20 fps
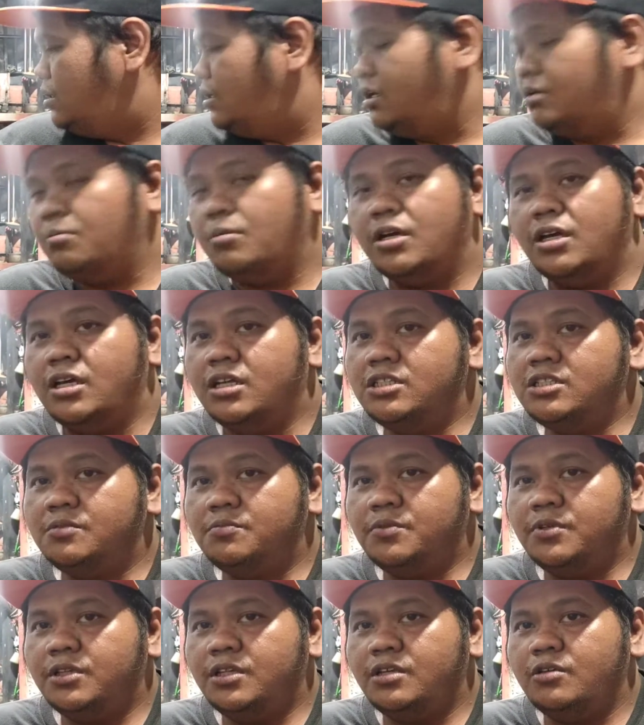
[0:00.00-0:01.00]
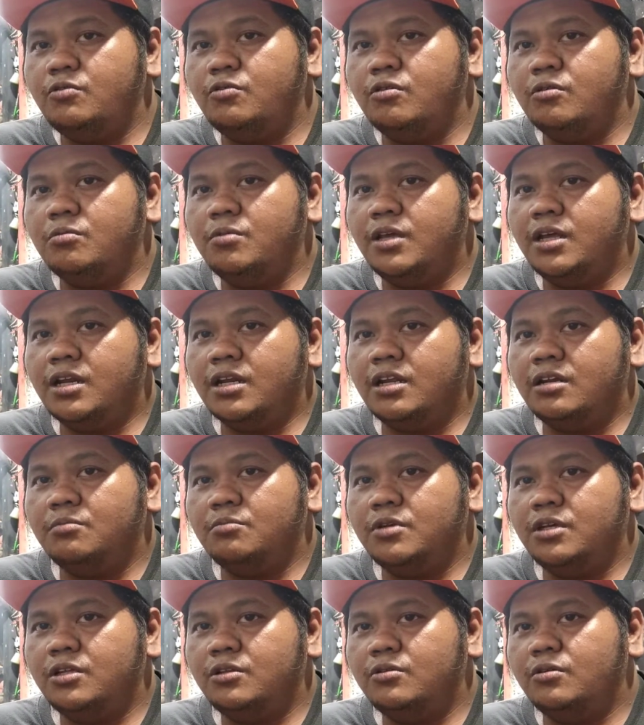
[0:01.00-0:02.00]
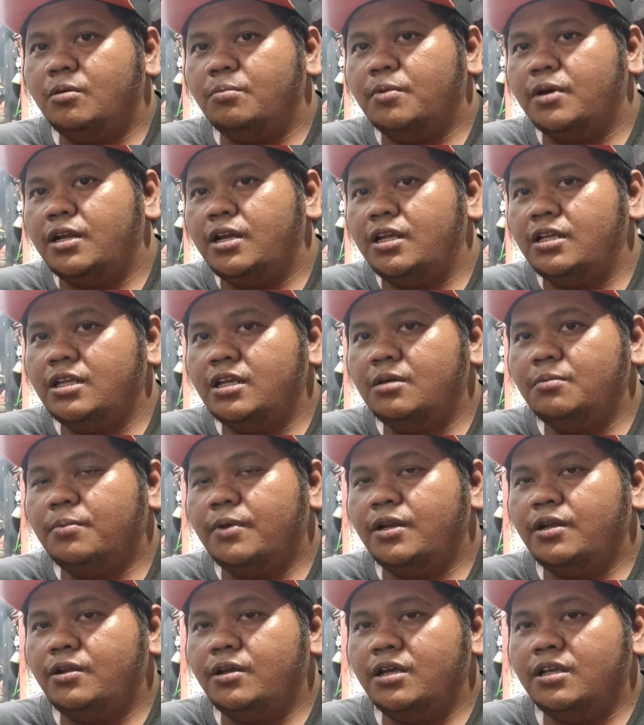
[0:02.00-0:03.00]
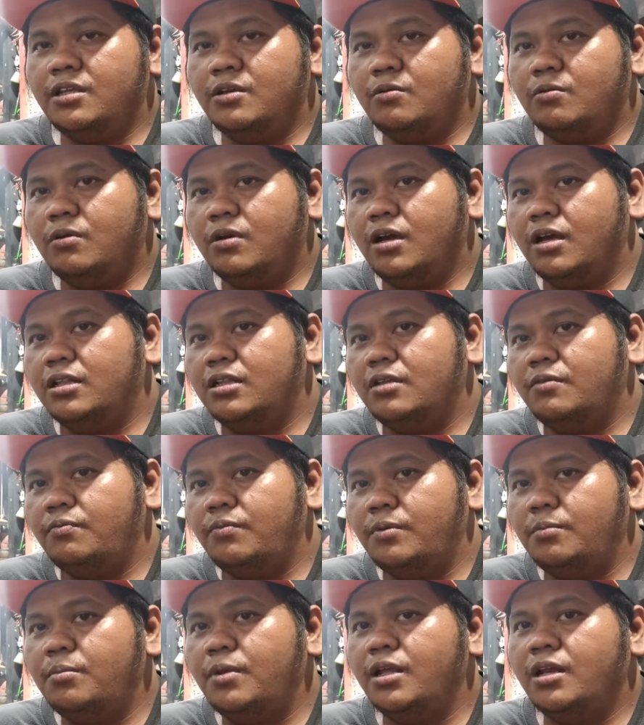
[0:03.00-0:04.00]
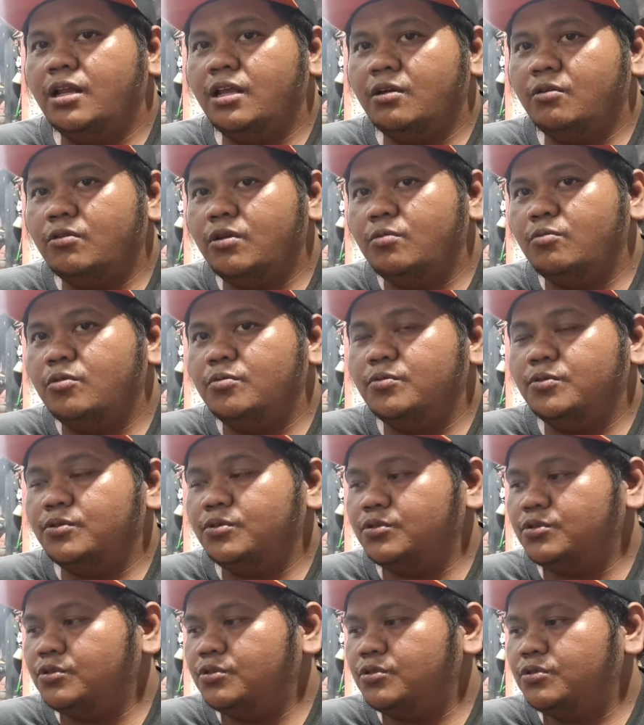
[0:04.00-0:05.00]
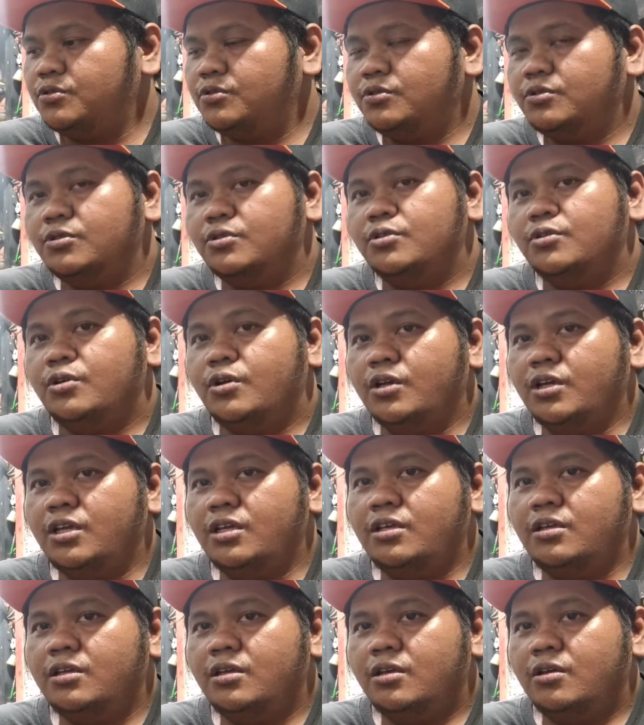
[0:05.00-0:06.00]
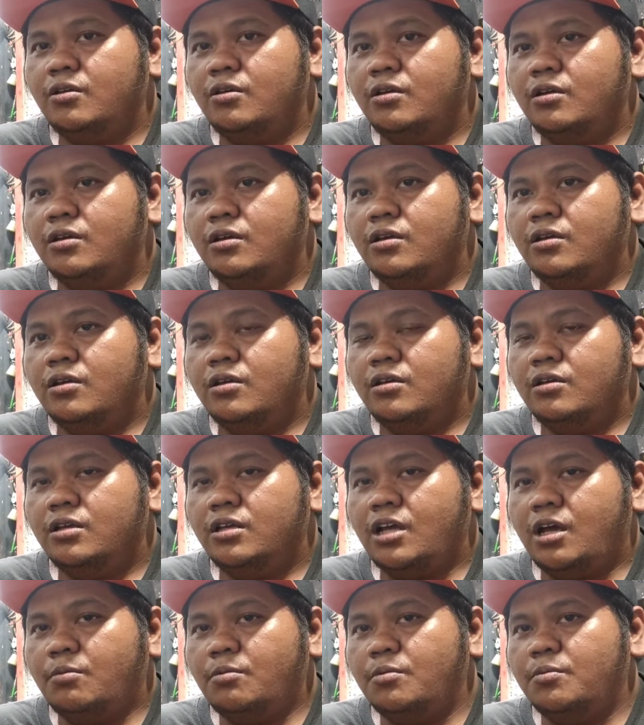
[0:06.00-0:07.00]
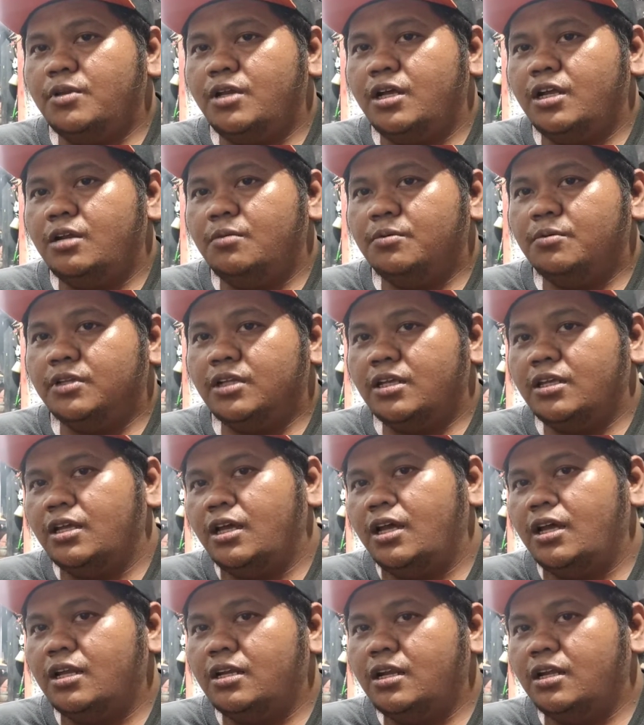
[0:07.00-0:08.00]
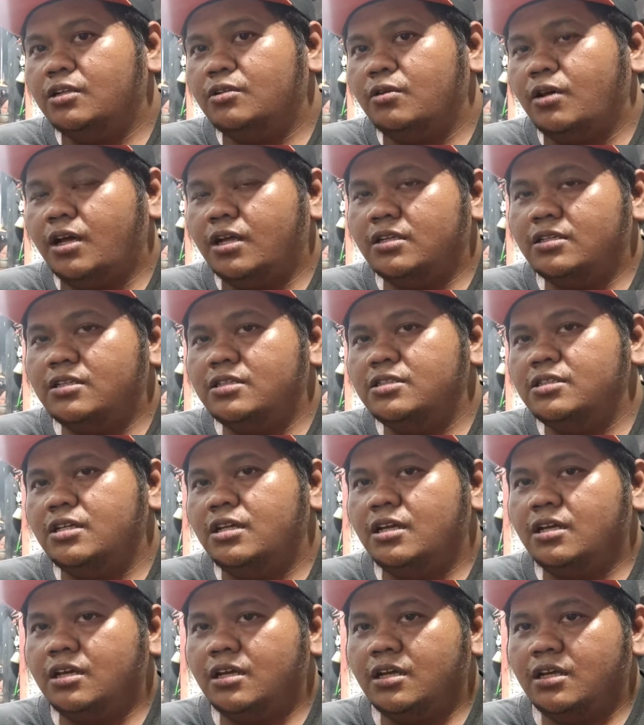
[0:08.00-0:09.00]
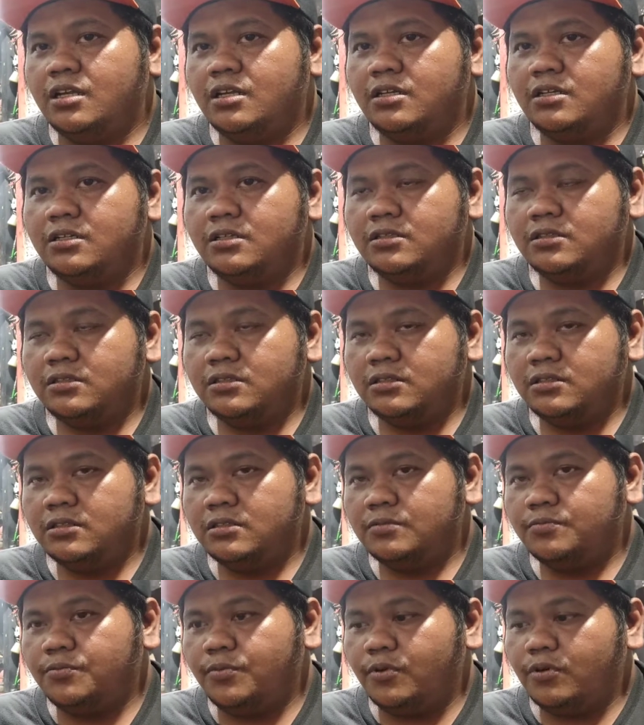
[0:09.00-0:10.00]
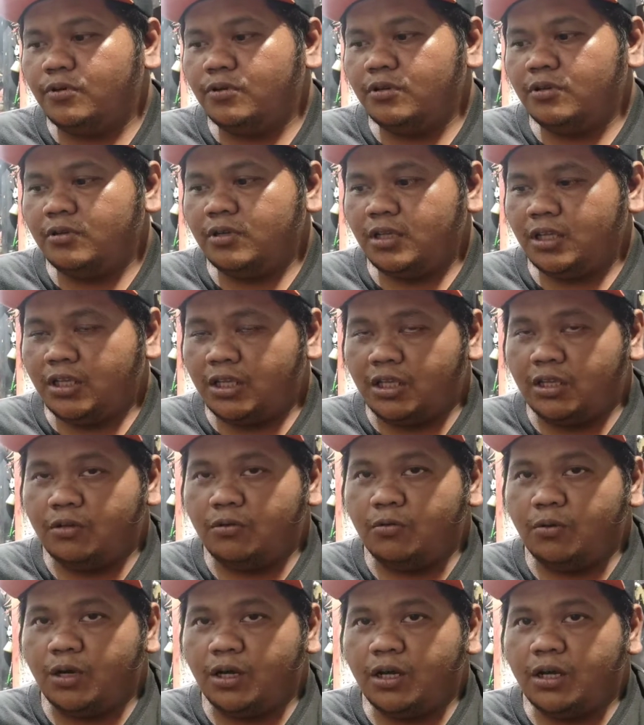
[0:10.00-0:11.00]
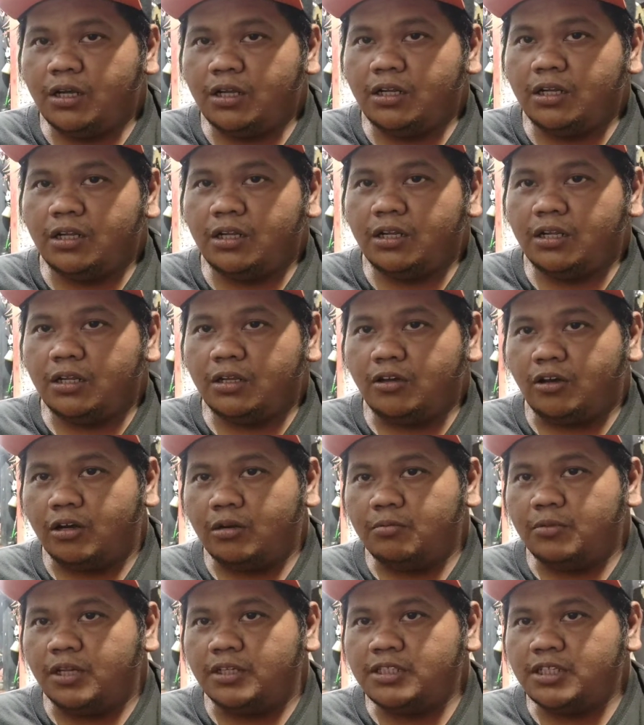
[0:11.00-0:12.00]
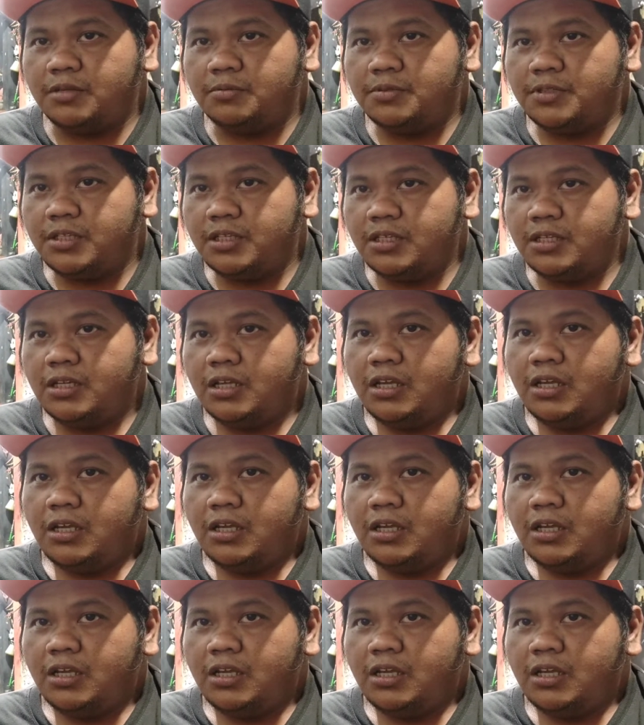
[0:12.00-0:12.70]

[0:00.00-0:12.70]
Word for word: dan bagian CPT gue biarkan begitu apa adanya paling hanya gue ganti fibel yang udah mau putus Oke. Okay? Apabila ada pertanyaan atau argumen silakan follow IG gua di kolom deskripsi.